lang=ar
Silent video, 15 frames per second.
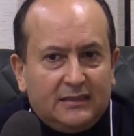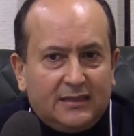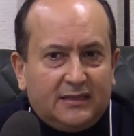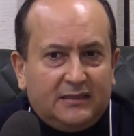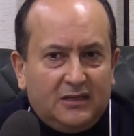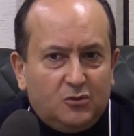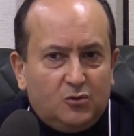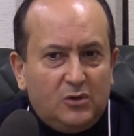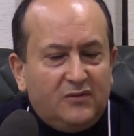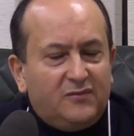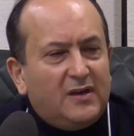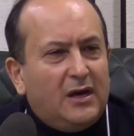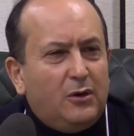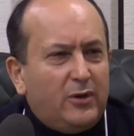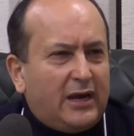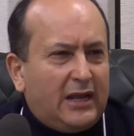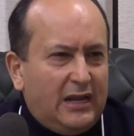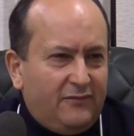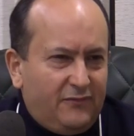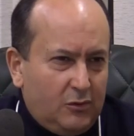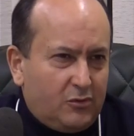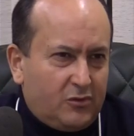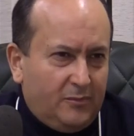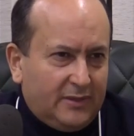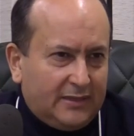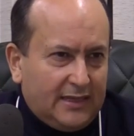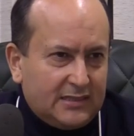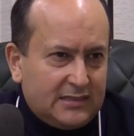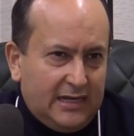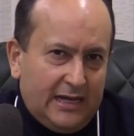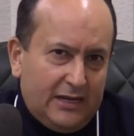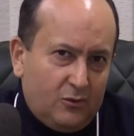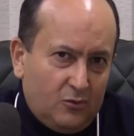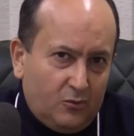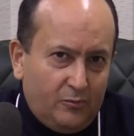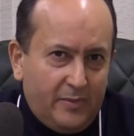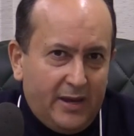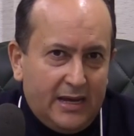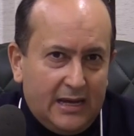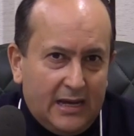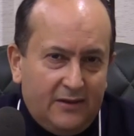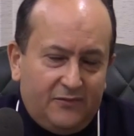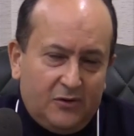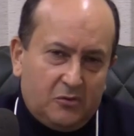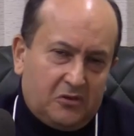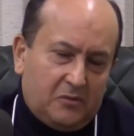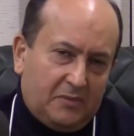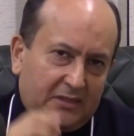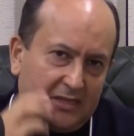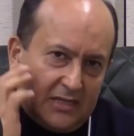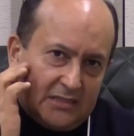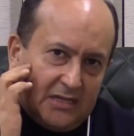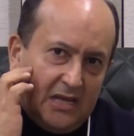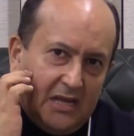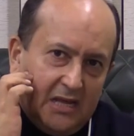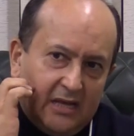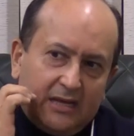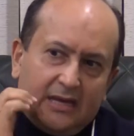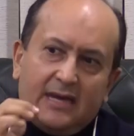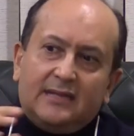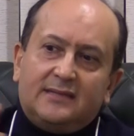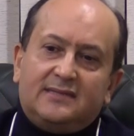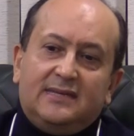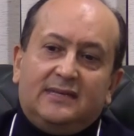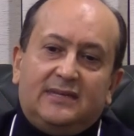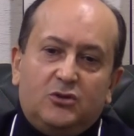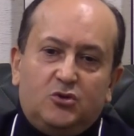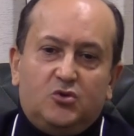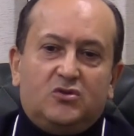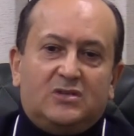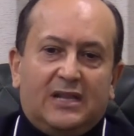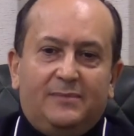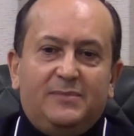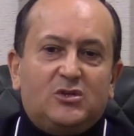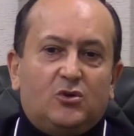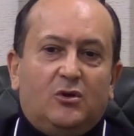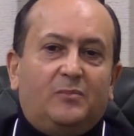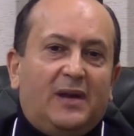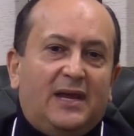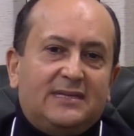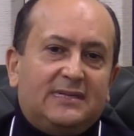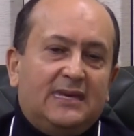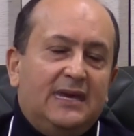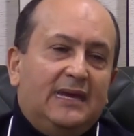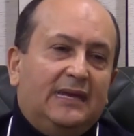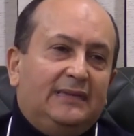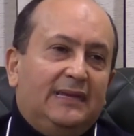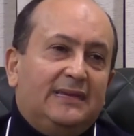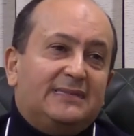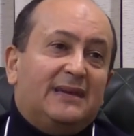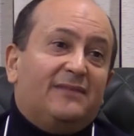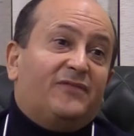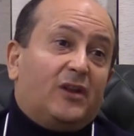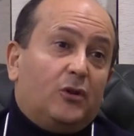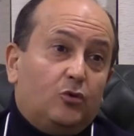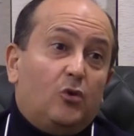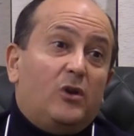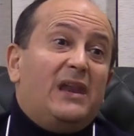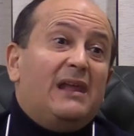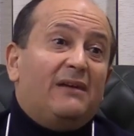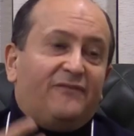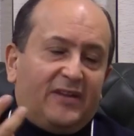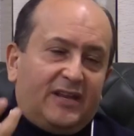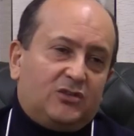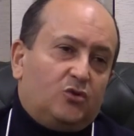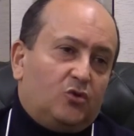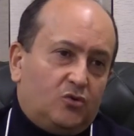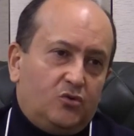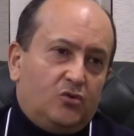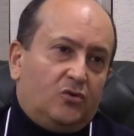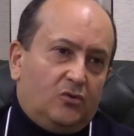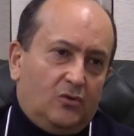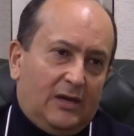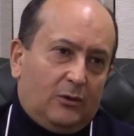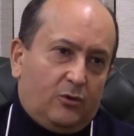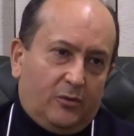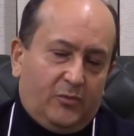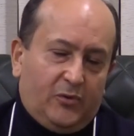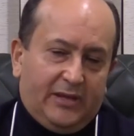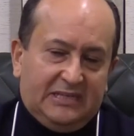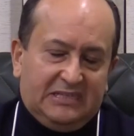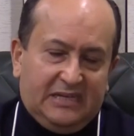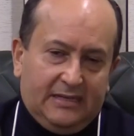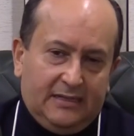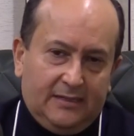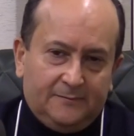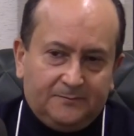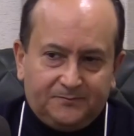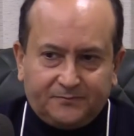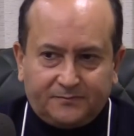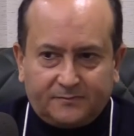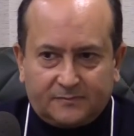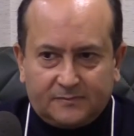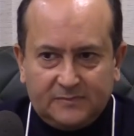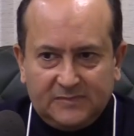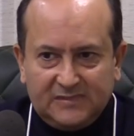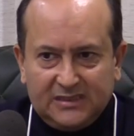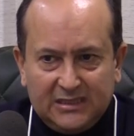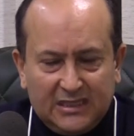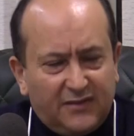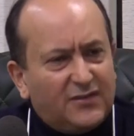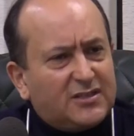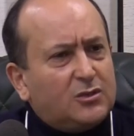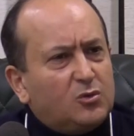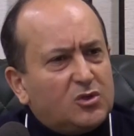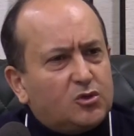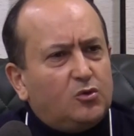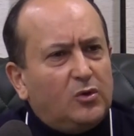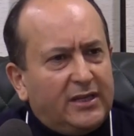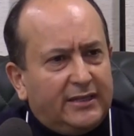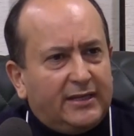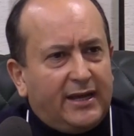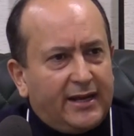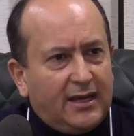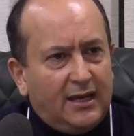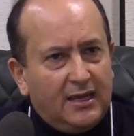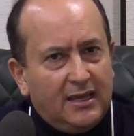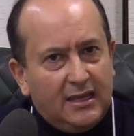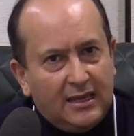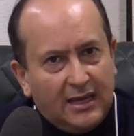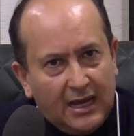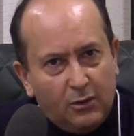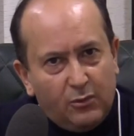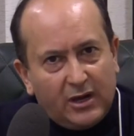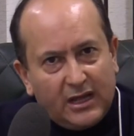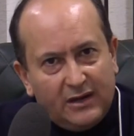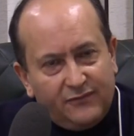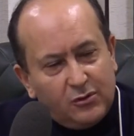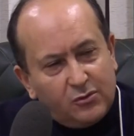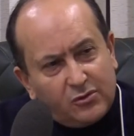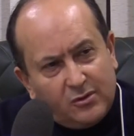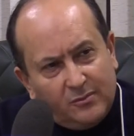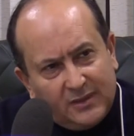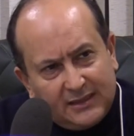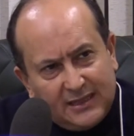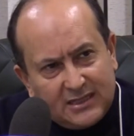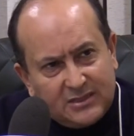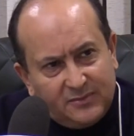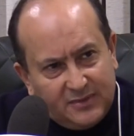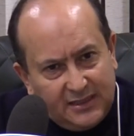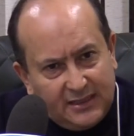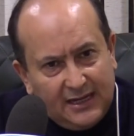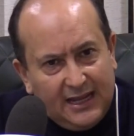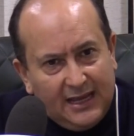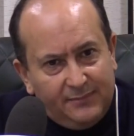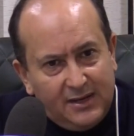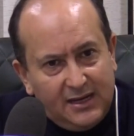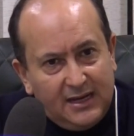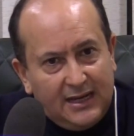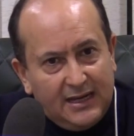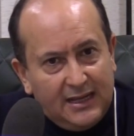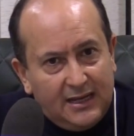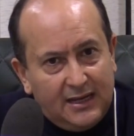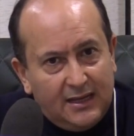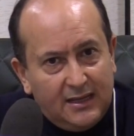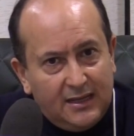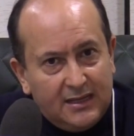تقدر تقولي في اواخر 2018 لانه ماي 2018 كانت سيتي جوست لا ميزون بلاس دي دو لانفراستركتور دو لا كوربوريت يعني كيفاش نوجدوا الاداره اواخر 2018 بدينا العمل على